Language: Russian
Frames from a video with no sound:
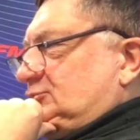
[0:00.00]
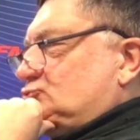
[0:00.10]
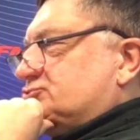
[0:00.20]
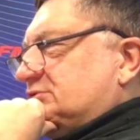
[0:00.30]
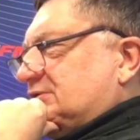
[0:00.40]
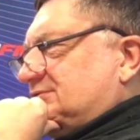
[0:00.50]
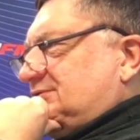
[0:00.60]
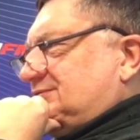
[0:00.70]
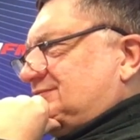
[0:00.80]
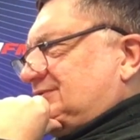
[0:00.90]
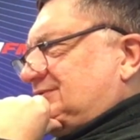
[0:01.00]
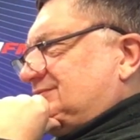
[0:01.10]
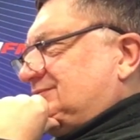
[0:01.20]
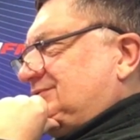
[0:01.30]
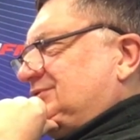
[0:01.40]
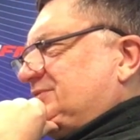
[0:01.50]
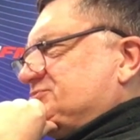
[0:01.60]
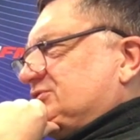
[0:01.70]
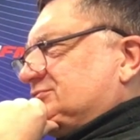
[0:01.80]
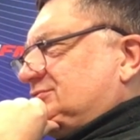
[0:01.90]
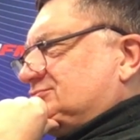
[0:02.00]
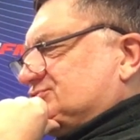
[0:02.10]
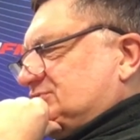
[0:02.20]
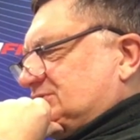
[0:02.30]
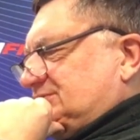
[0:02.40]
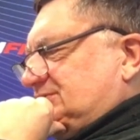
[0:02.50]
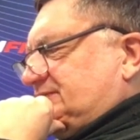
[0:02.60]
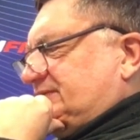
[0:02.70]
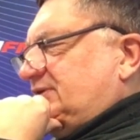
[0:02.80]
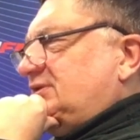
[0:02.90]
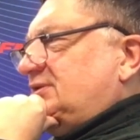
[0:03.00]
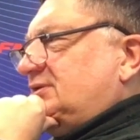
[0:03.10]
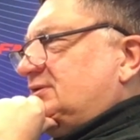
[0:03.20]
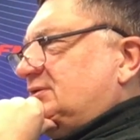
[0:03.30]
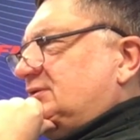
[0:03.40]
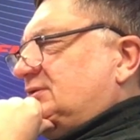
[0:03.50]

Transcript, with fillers: кустарниковое или лопчатка кустарниковая, или